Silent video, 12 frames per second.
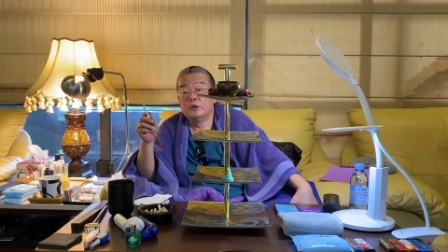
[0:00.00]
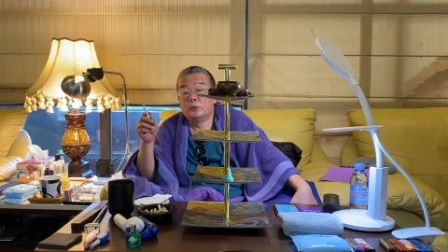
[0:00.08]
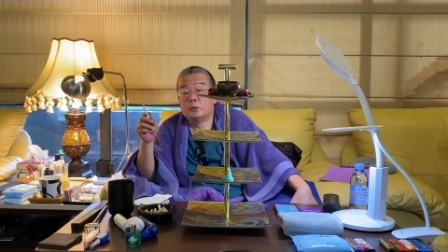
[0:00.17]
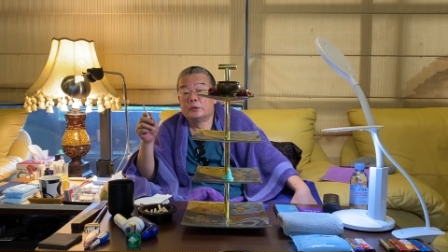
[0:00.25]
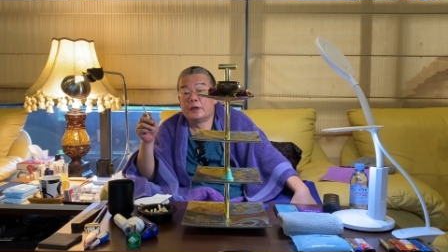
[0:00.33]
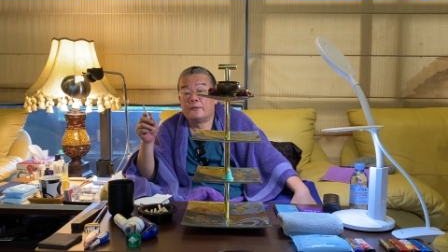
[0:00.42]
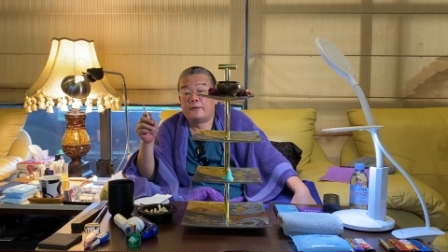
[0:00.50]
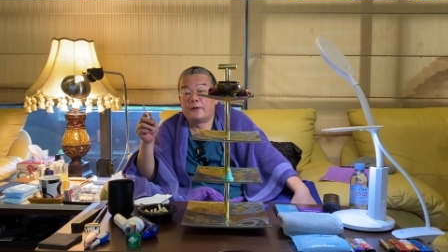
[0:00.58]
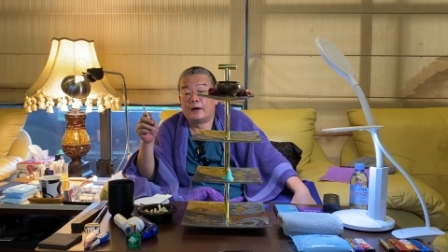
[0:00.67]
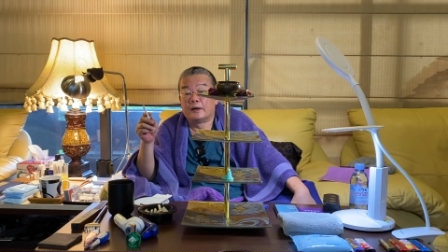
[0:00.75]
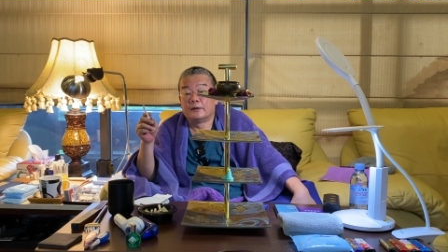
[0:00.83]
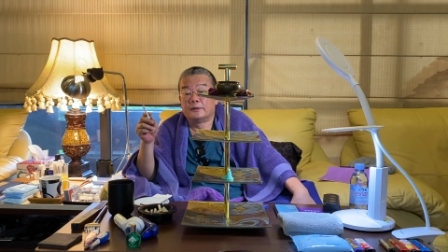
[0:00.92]
无量法
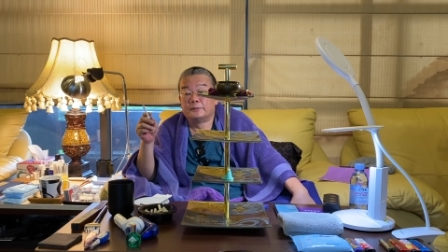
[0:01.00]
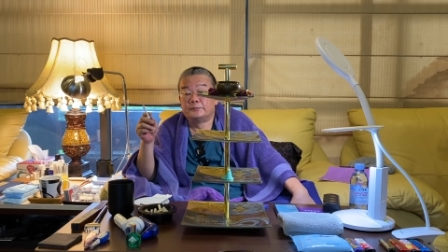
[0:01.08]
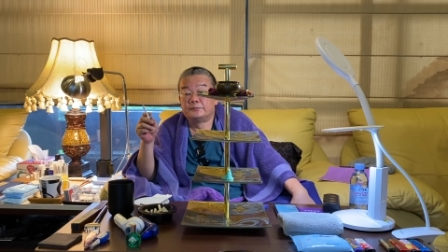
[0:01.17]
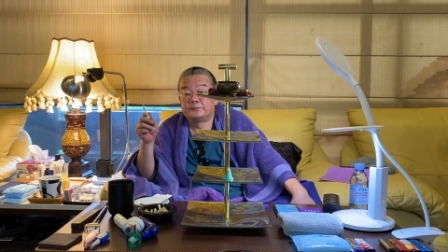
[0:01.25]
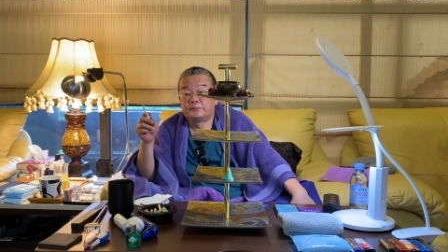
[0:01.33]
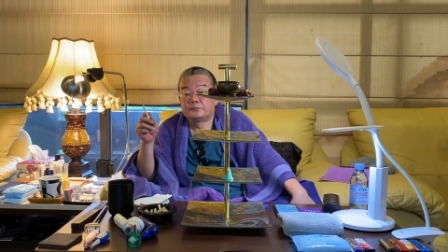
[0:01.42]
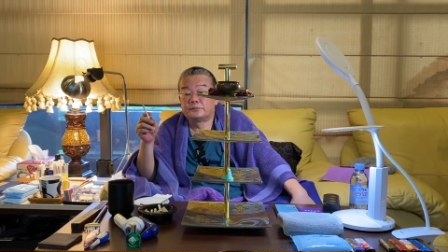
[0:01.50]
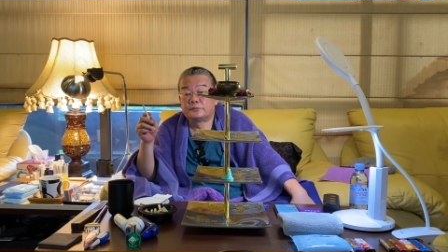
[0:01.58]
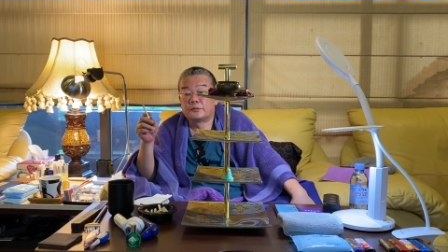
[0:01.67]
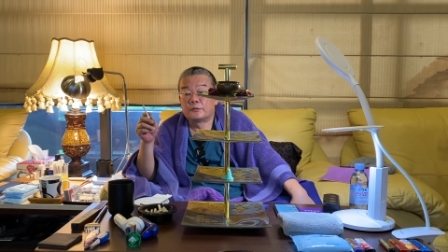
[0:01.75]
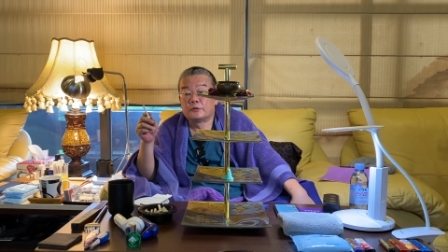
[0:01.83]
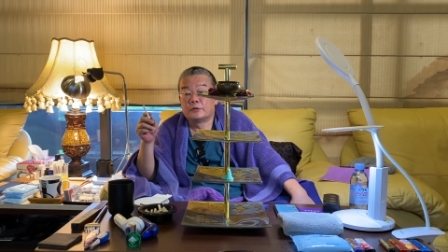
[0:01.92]
了，
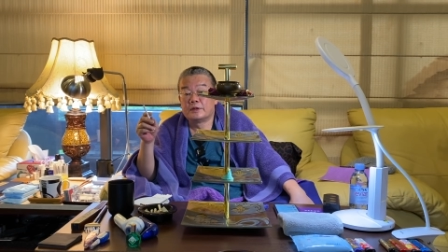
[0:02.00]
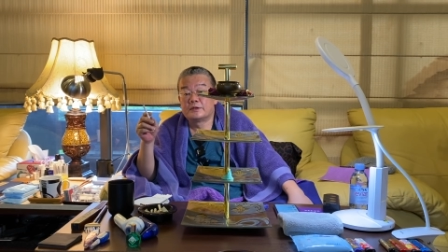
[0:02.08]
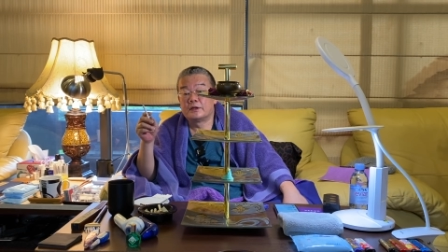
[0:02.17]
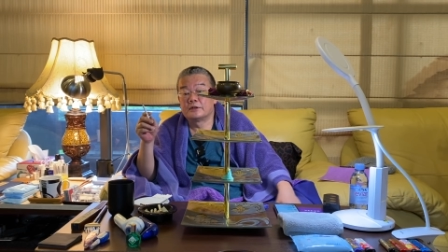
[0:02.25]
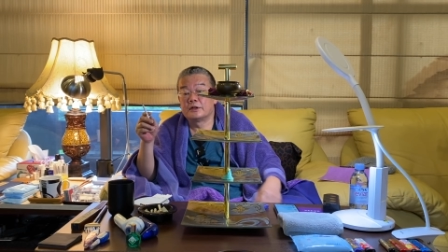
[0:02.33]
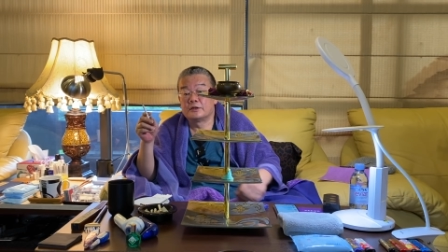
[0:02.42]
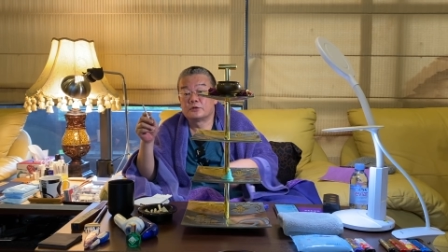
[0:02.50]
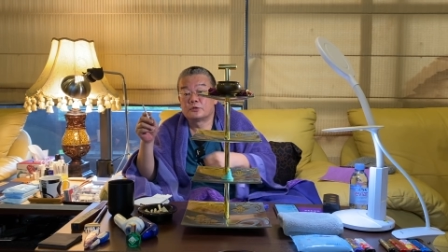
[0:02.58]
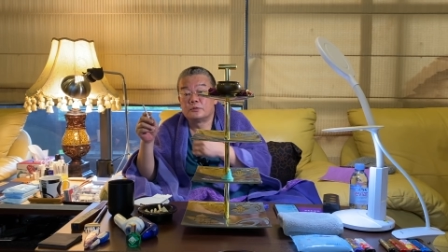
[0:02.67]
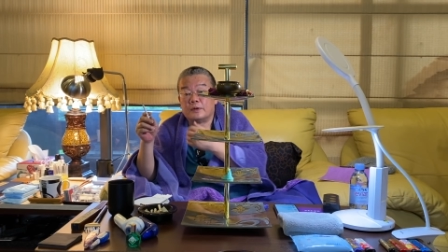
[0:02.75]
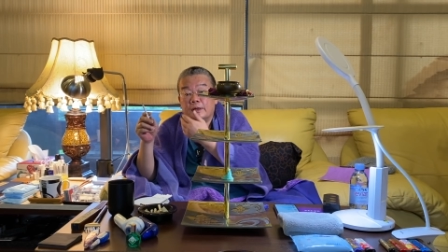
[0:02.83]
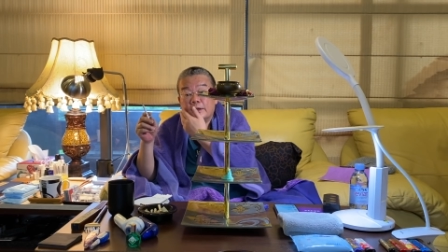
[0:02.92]
如来藏这样子
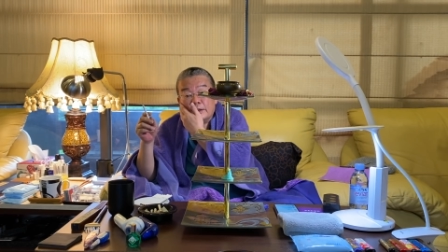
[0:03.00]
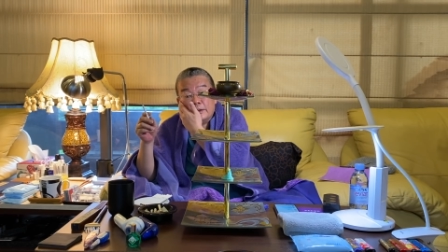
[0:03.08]
出来的。